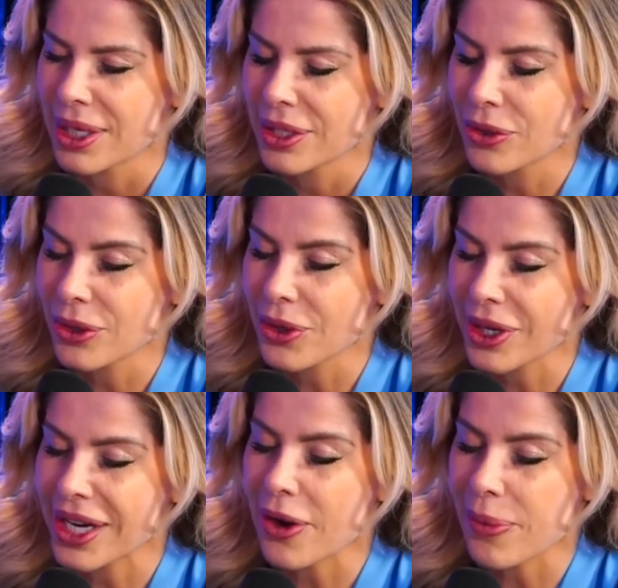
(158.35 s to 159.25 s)
Se o
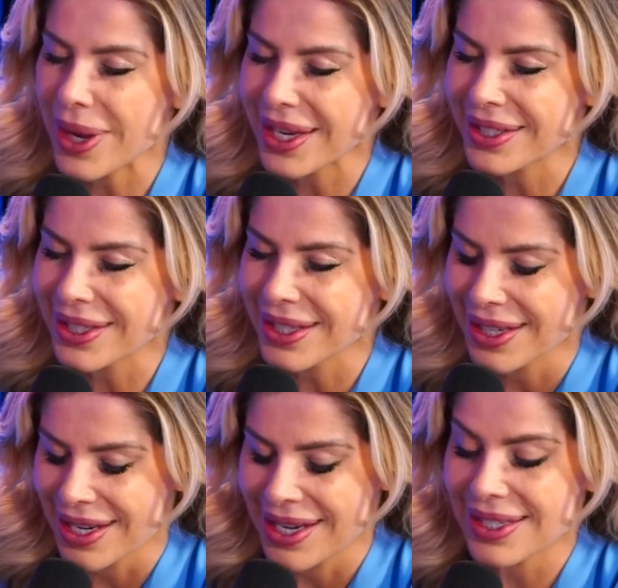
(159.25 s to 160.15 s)
Senhor realmente
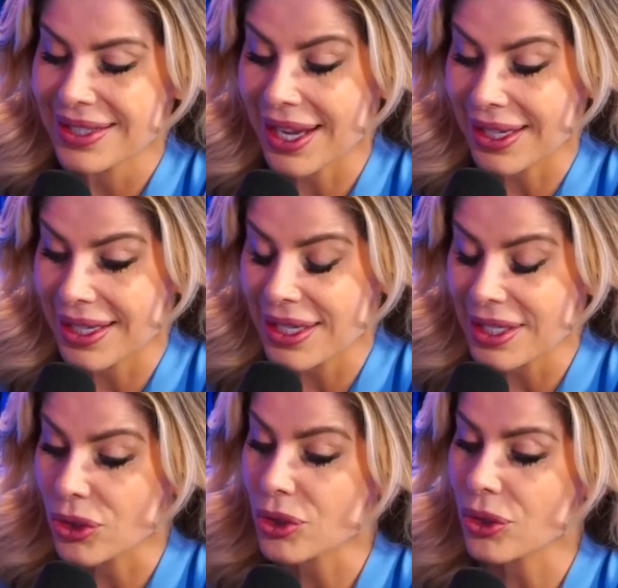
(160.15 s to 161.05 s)
está aqui,
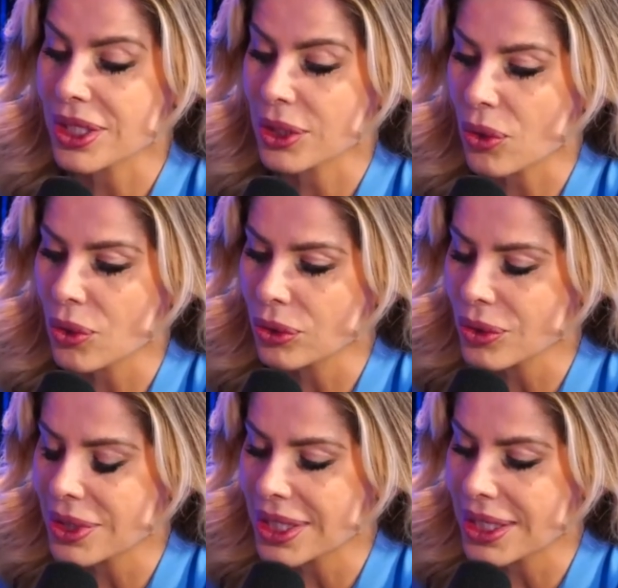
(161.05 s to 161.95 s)
se eu estou sendo
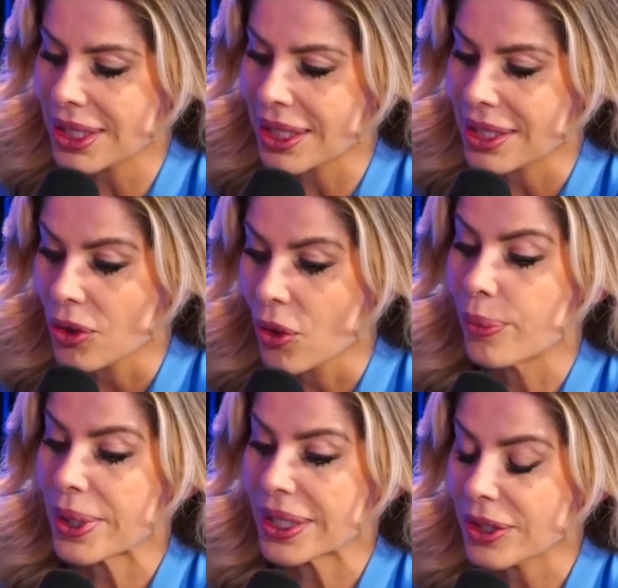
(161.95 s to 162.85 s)
conduzida,
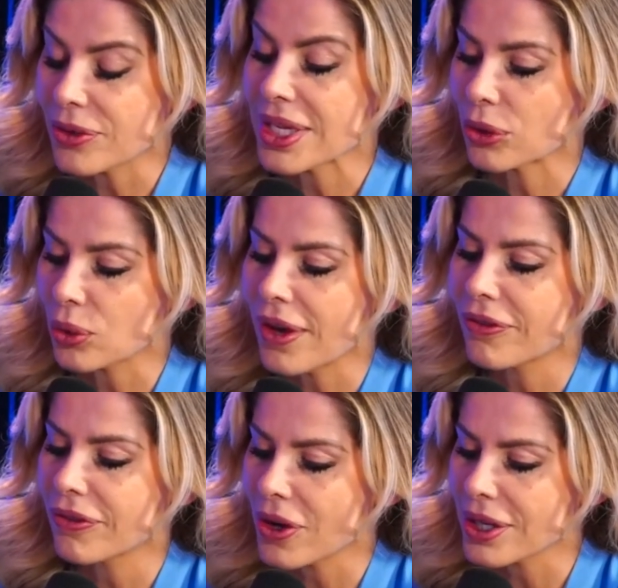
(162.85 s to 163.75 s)
compreendendo se é a tua
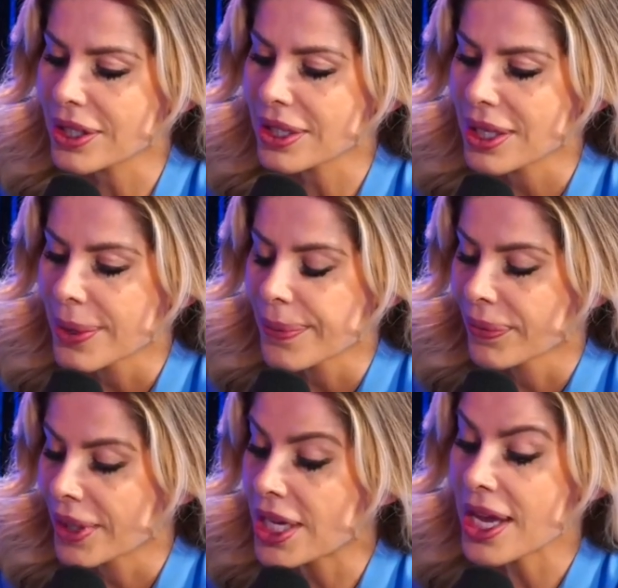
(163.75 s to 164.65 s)
voz,
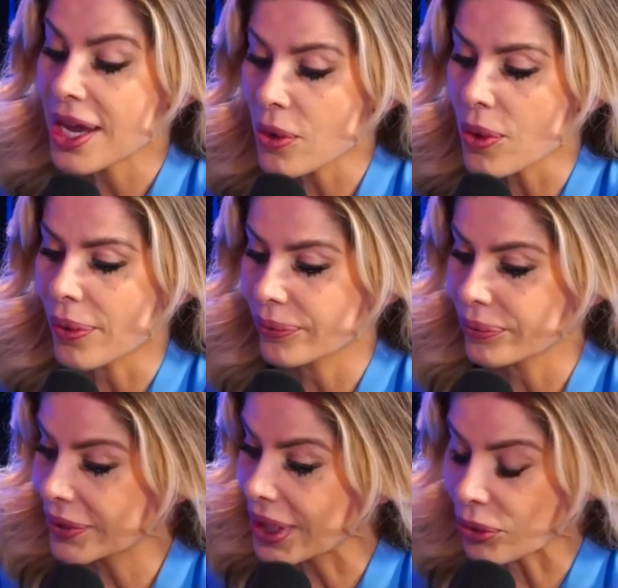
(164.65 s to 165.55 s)
que eu
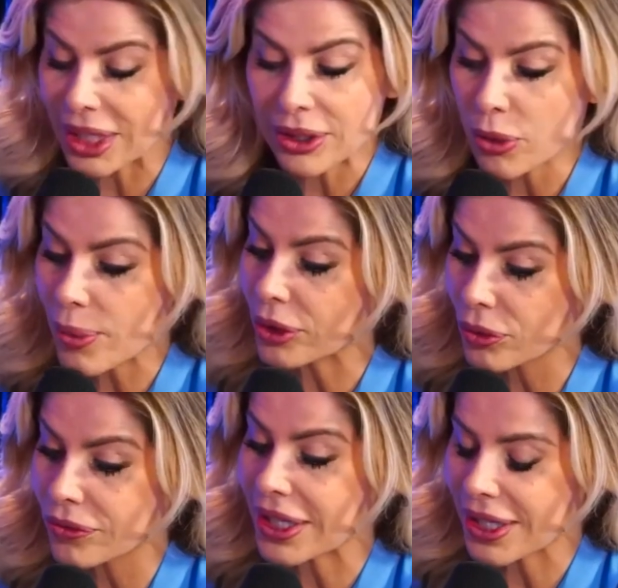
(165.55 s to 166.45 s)
não tem nenhuma
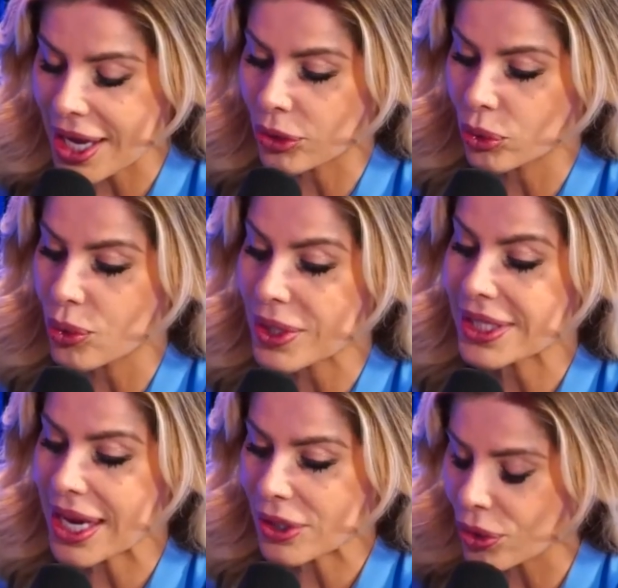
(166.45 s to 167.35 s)
dúvida que é a tua.
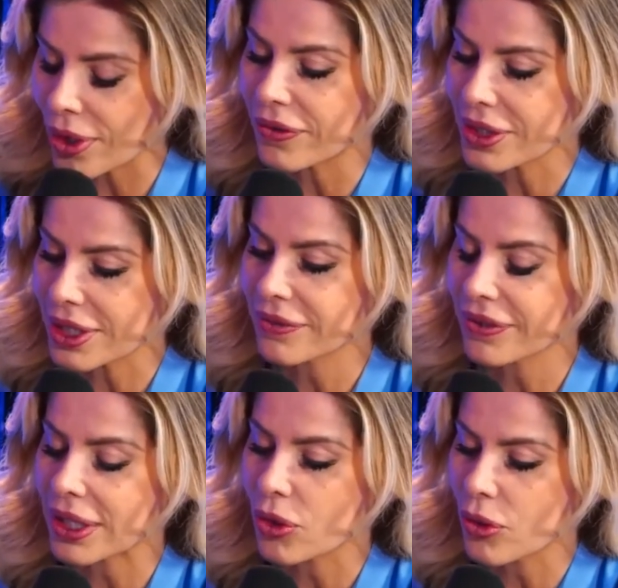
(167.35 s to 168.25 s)
Se é a sua voz quem
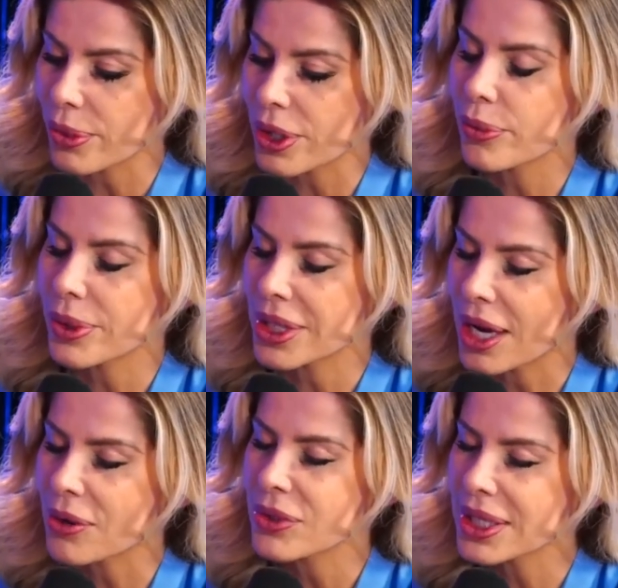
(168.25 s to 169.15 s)
fala comigo, me
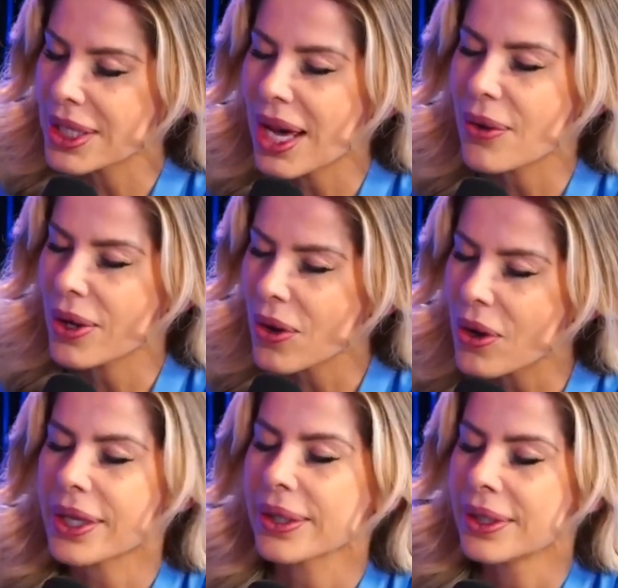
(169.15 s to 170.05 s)
dá um sinal
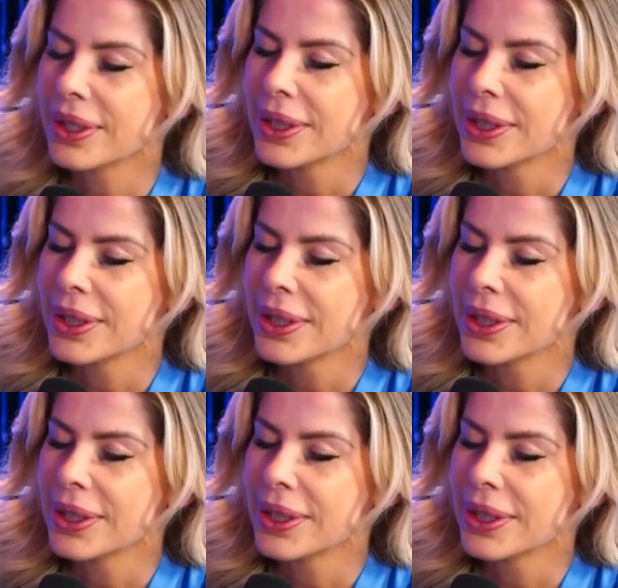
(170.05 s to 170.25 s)
agora.